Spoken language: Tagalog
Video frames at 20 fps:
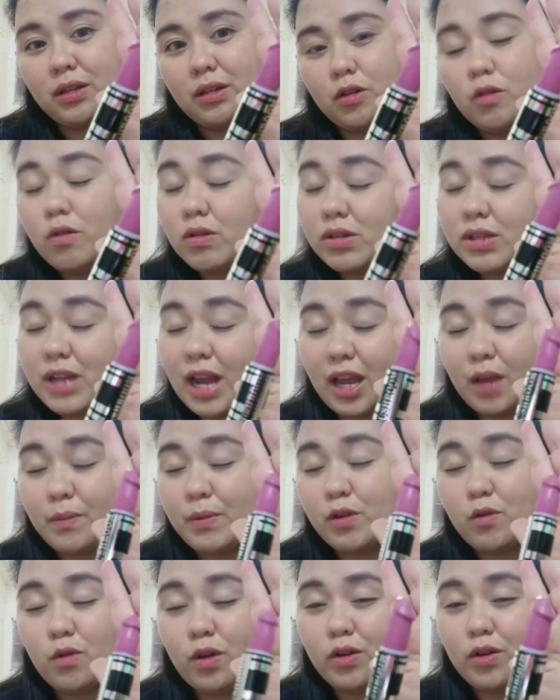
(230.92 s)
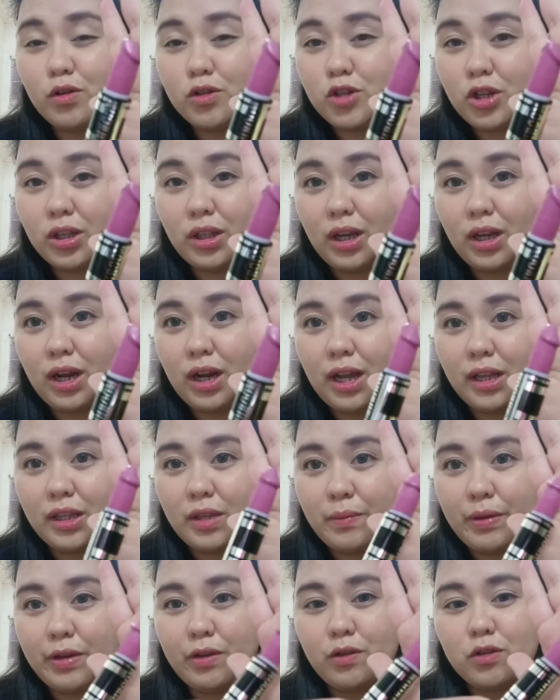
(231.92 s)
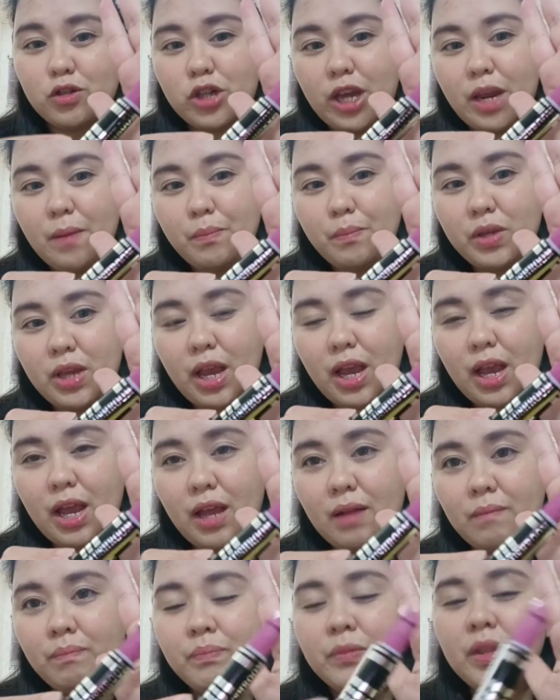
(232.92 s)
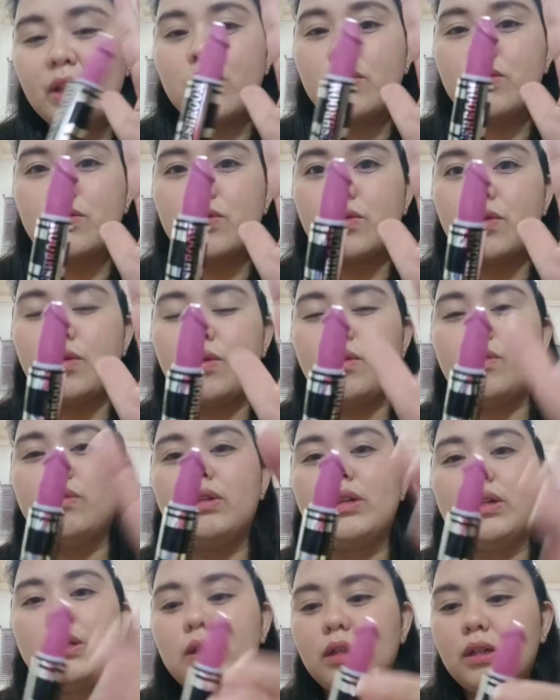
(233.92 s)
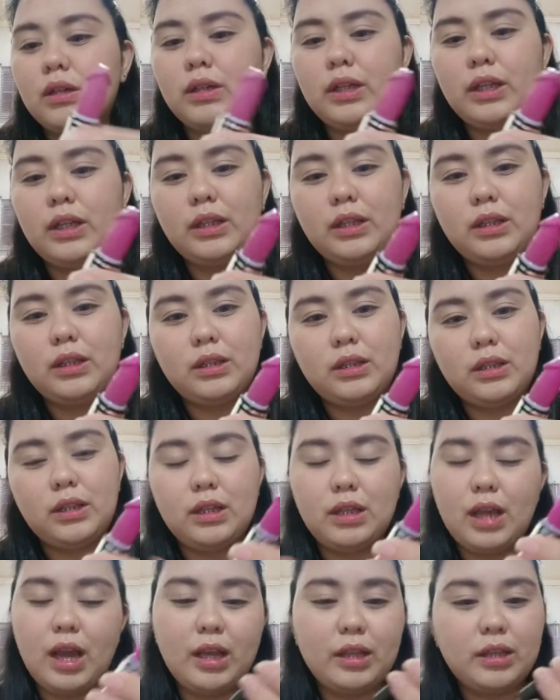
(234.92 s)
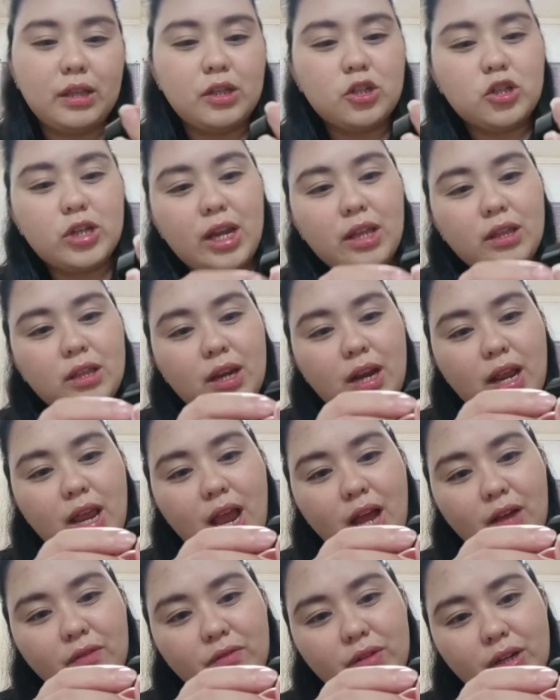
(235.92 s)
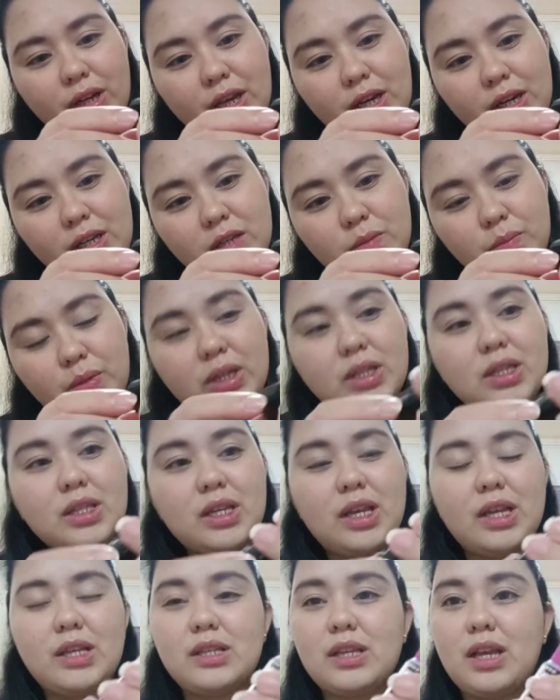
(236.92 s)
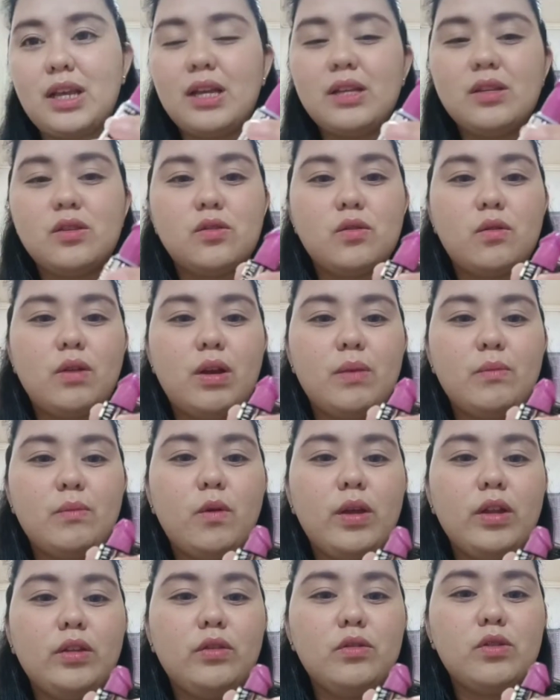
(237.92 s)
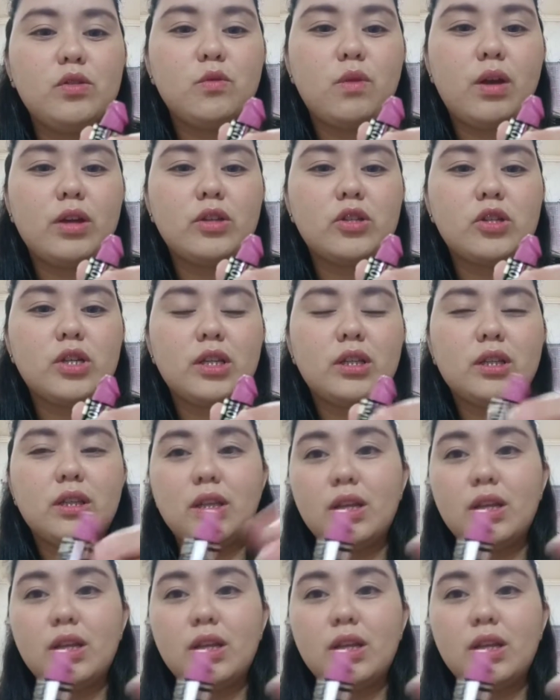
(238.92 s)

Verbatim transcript: looks like. I mean, kung ano siya talaga, di ba? Yung shape niya. So, in, uh, the shade that I have again is Princesa. So, I'm going to swatch it